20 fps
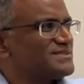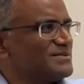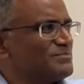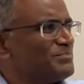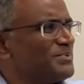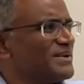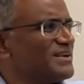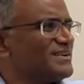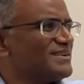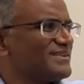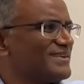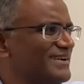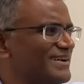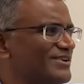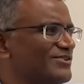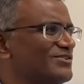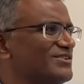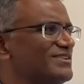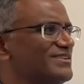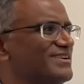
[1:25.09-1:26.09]
சிம்பிள்
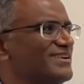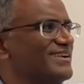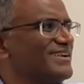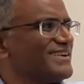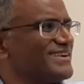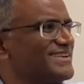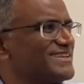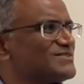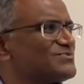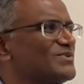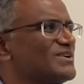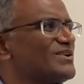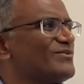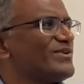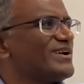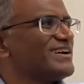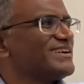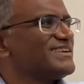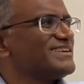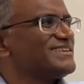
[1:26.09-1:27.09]
எக்விட்டி இண்டெக்ஸ் ஃபண்டை
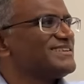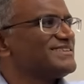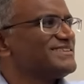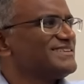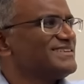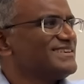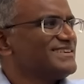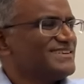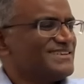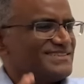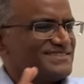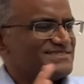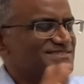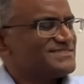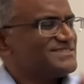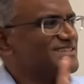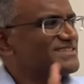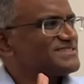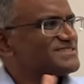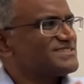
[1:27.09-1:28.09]
வாங்கிட்டு
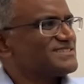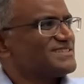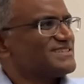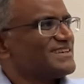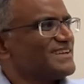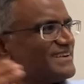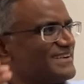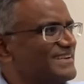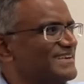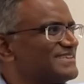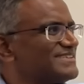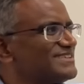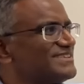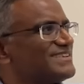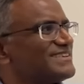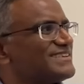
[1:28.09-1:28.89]
ஜஸ்ட் லெட் இட்